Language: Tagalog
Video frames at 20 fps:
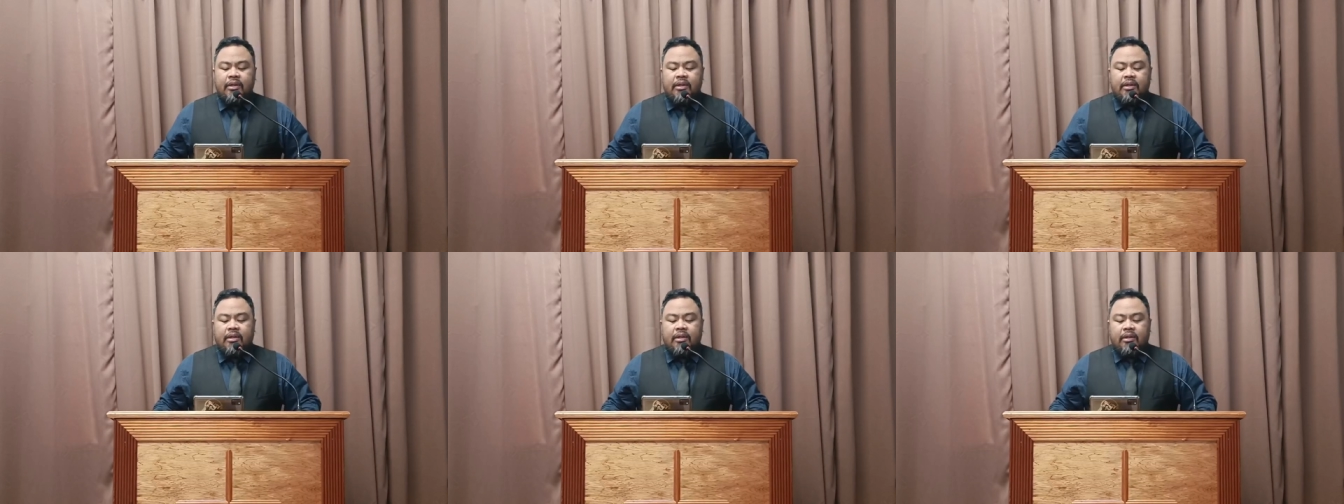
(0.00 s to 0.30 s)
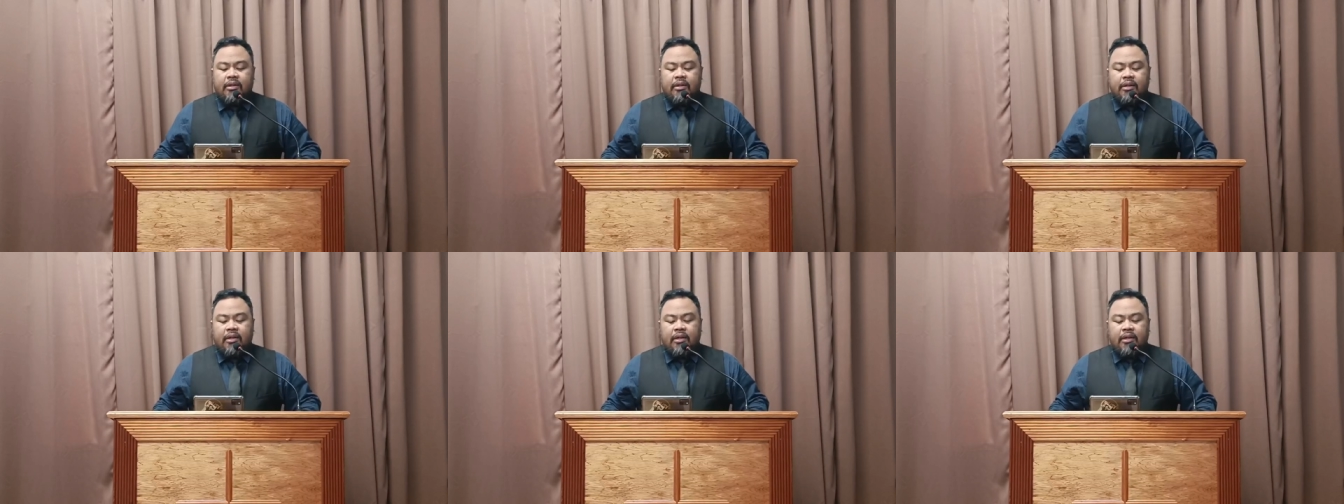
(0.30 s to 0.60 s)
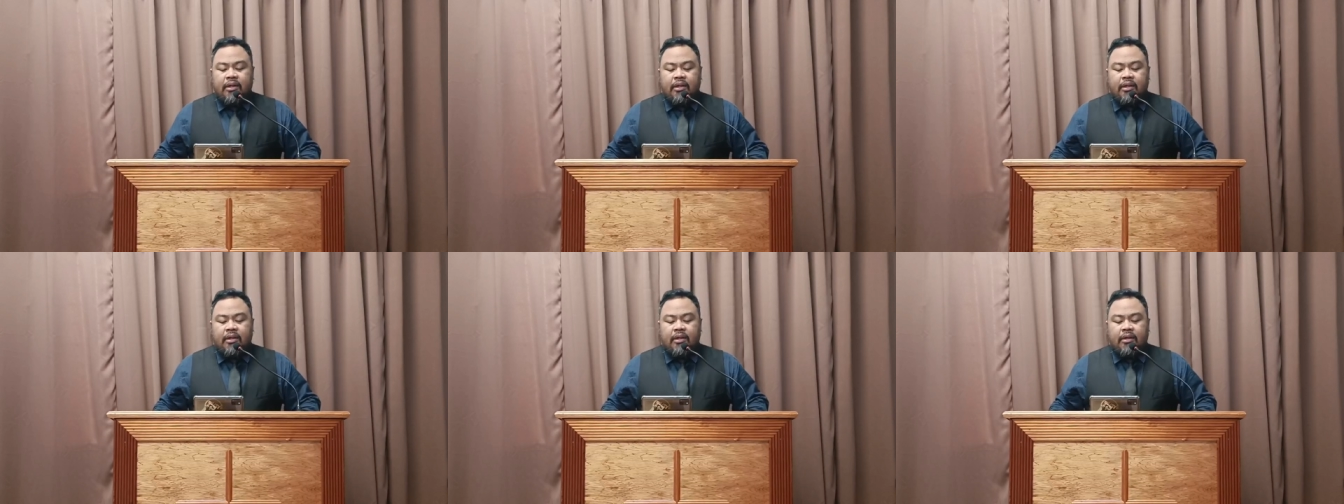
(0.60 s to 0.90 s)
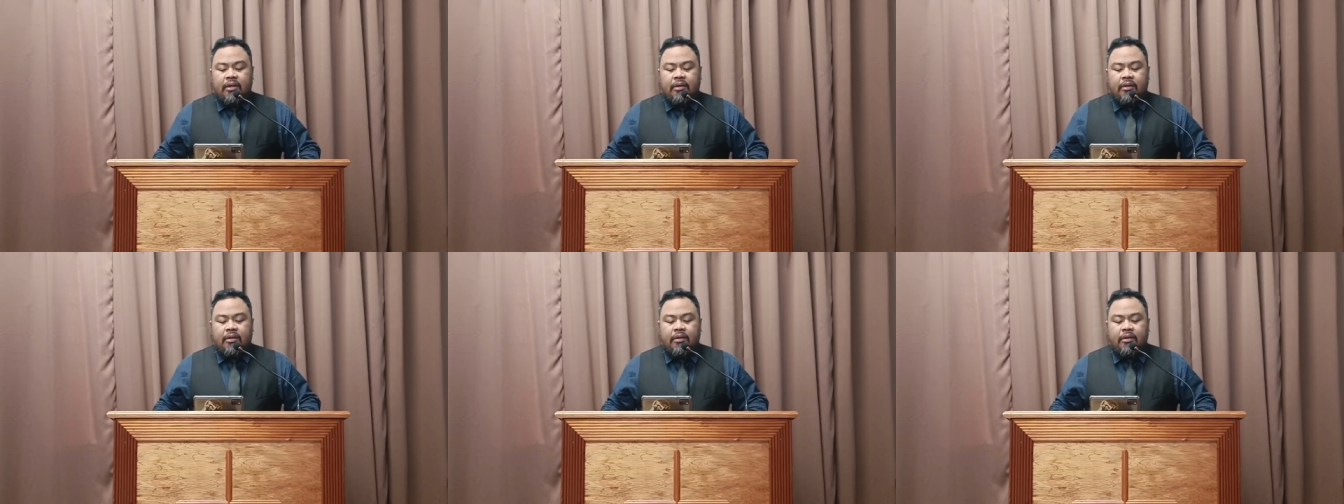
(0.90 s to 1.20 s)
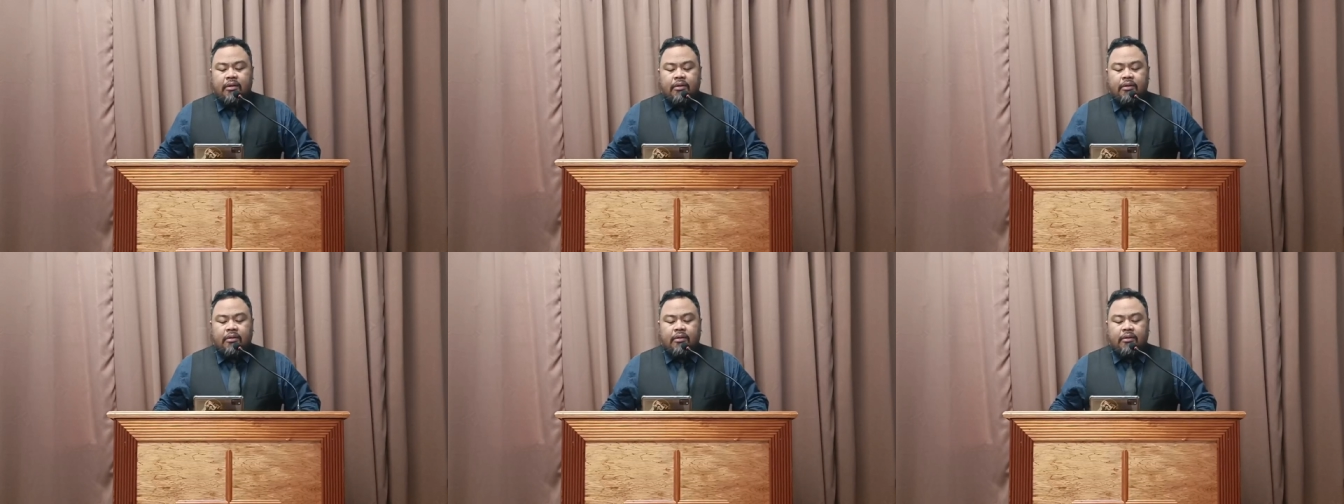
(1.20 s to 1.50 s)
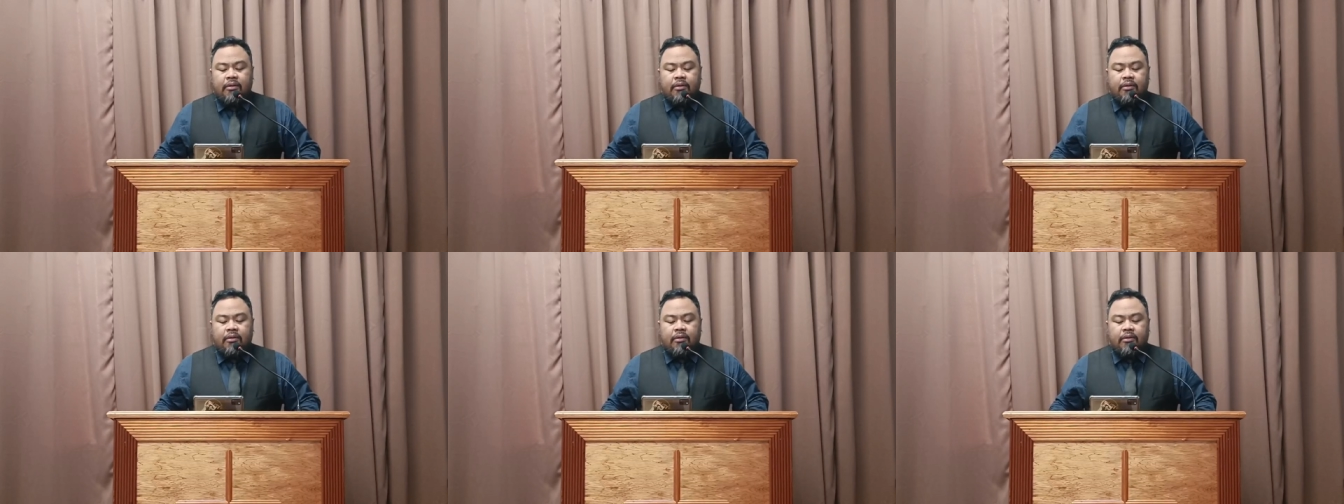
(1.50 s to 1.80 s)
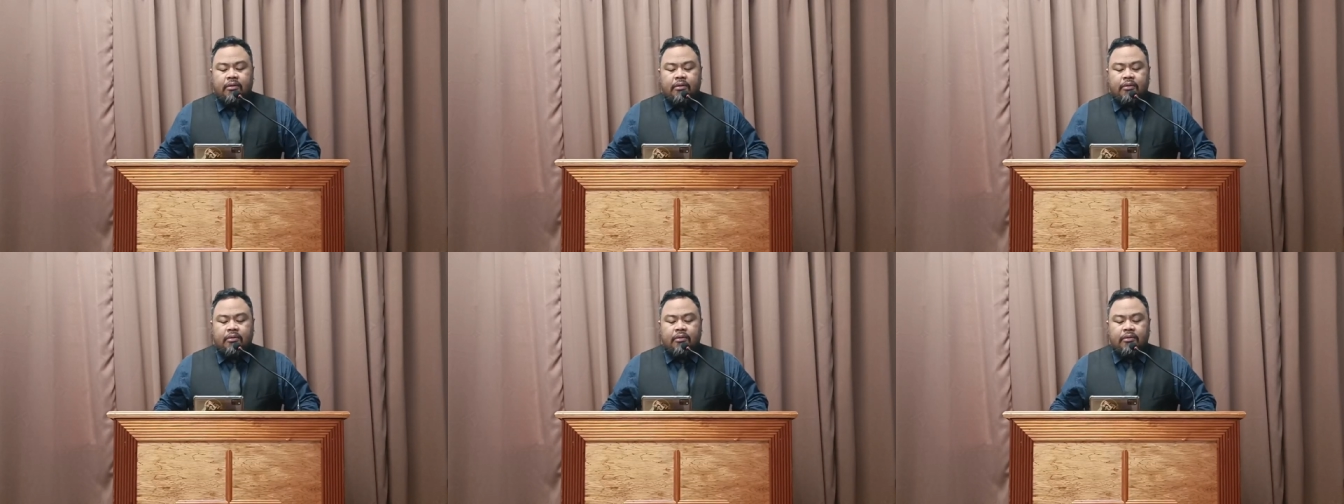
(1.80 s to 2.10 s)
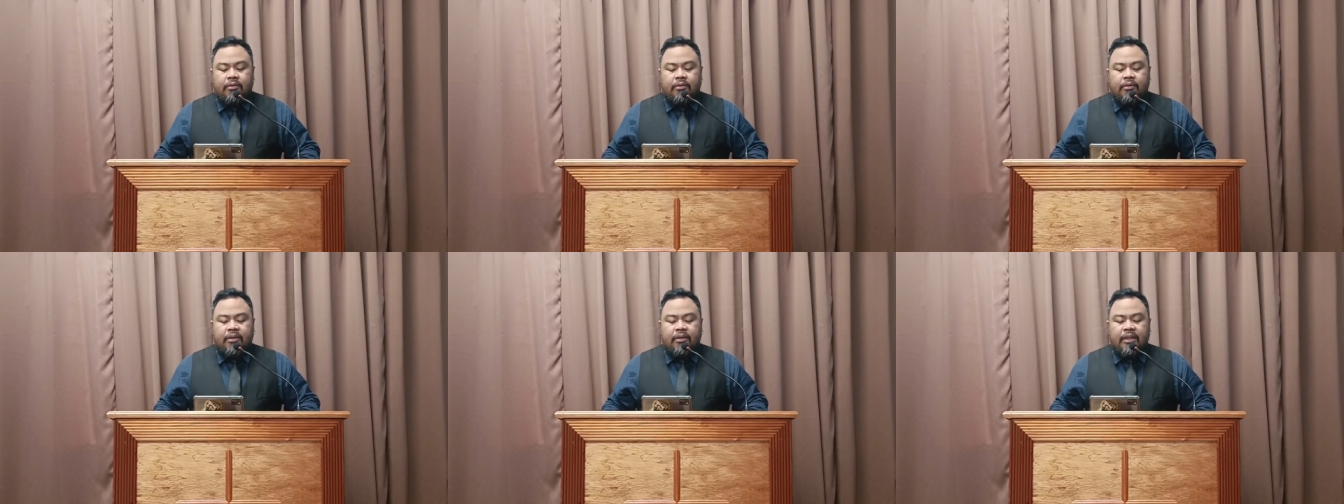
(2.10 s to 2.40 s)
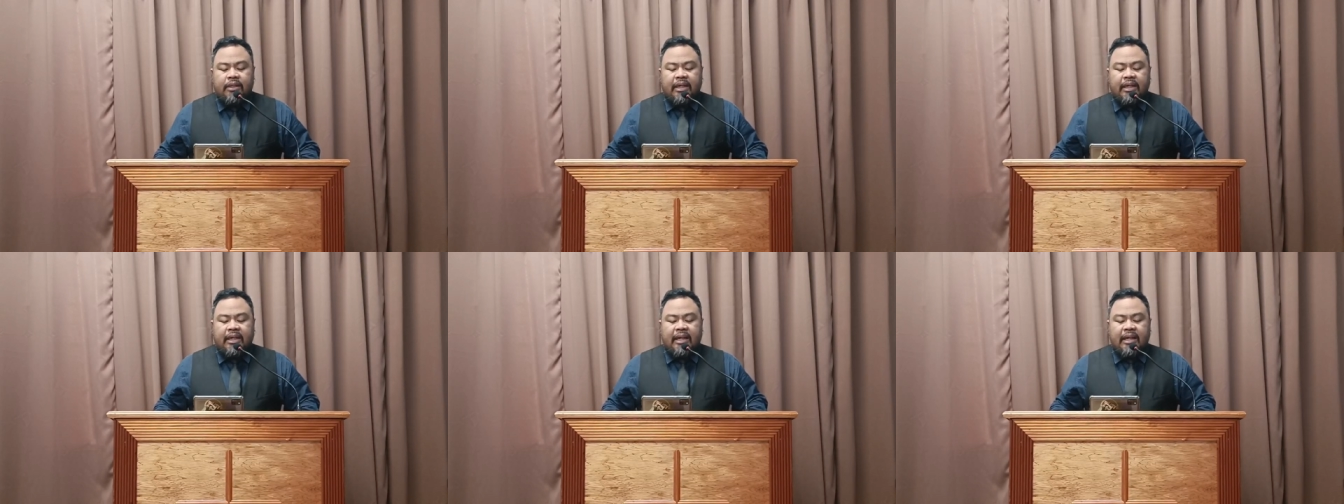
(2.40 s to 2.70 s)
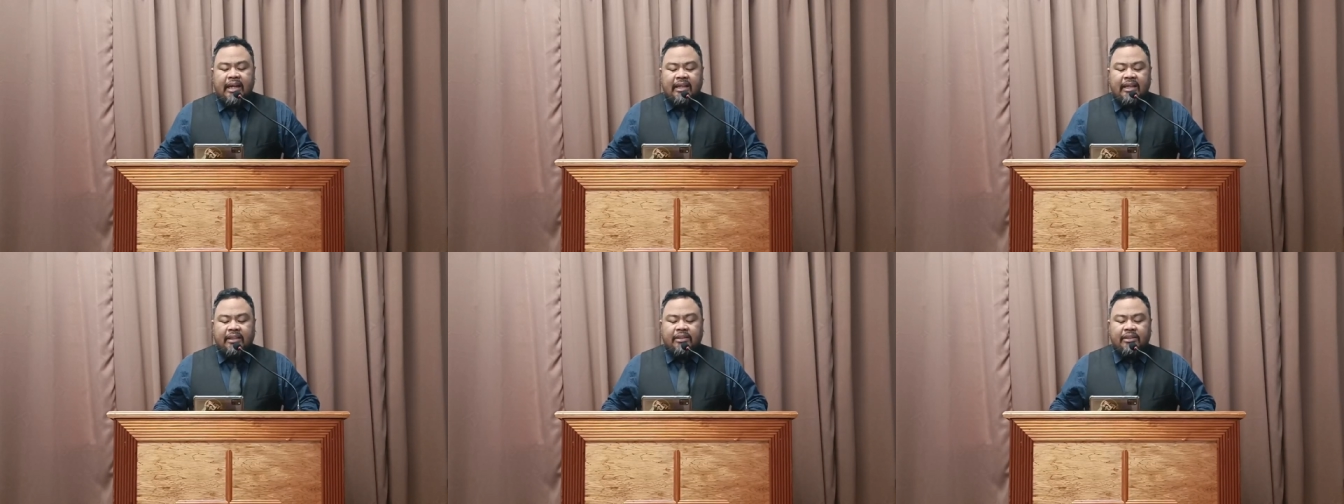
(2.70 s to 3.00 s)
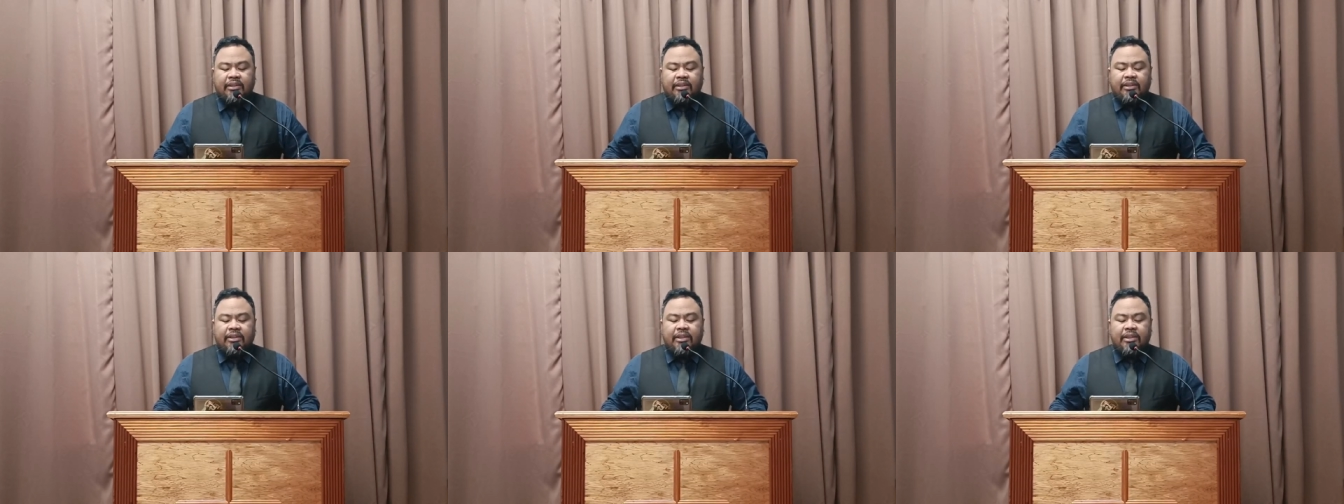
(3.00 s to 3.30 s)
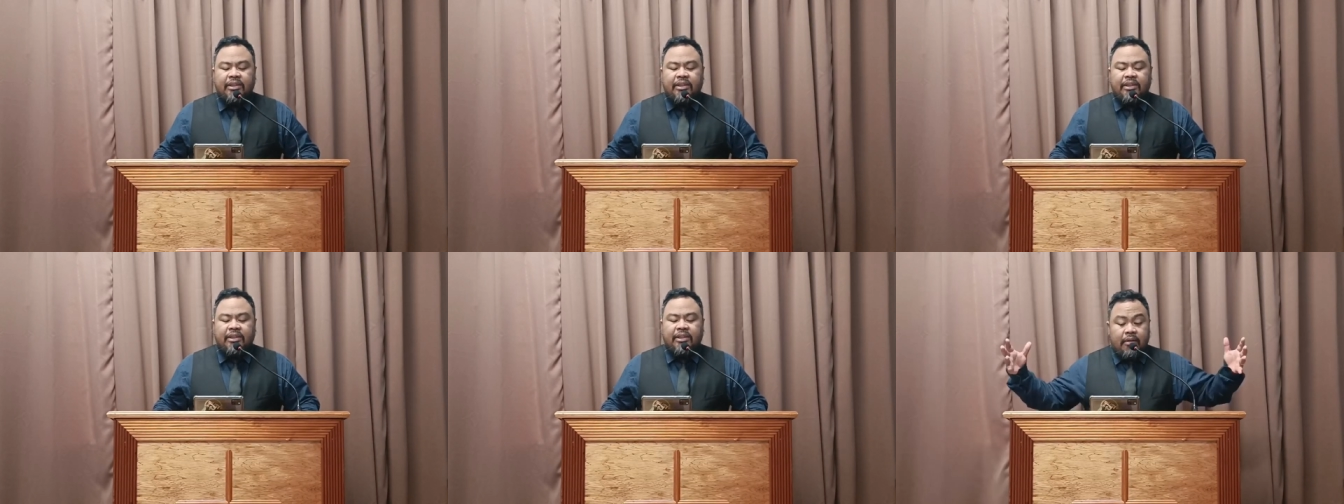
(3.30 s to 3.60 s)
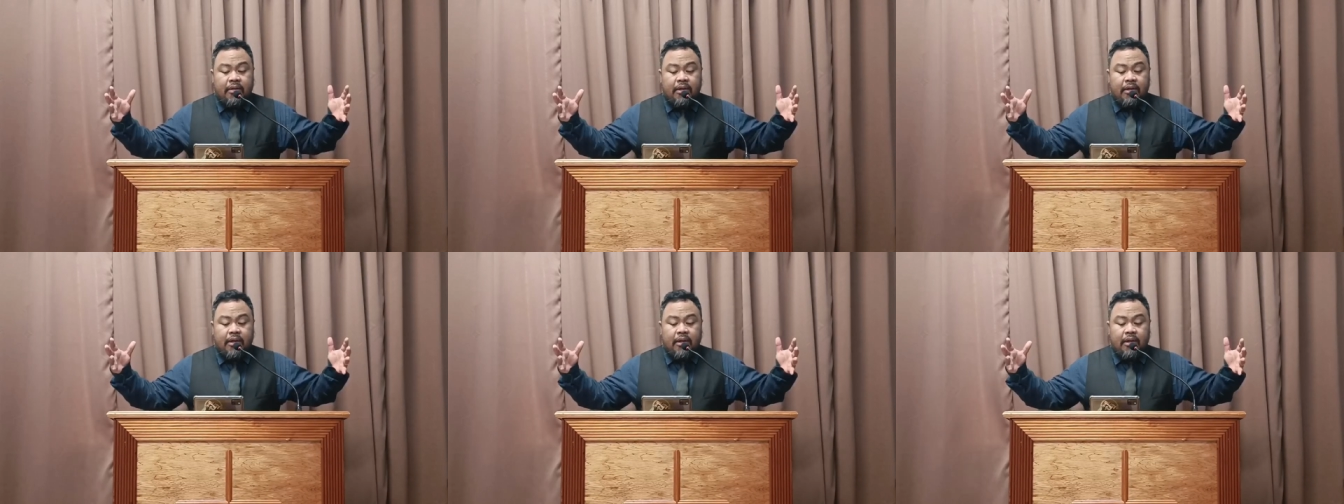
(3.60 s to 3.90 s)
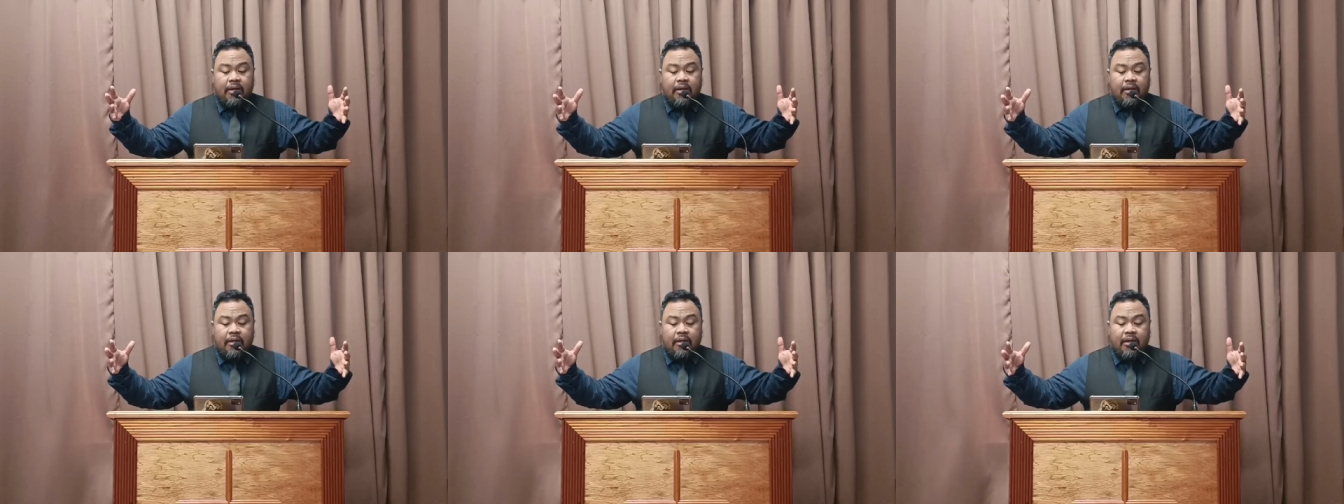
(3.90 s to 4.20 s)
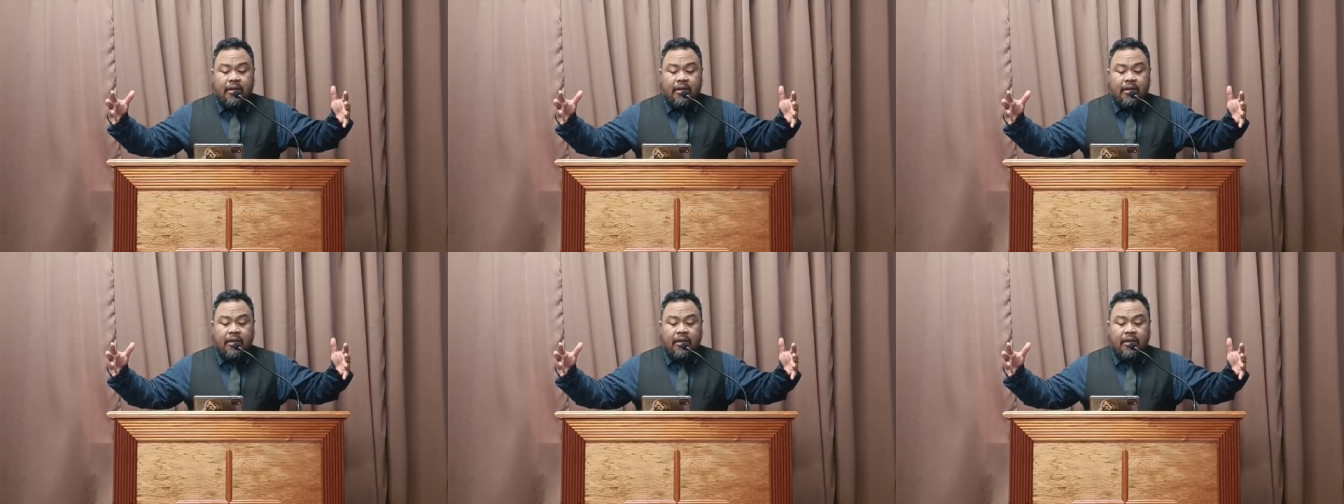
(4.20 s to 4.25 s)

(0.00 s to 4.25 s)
uh, Galacia na pinamum, pinag uh,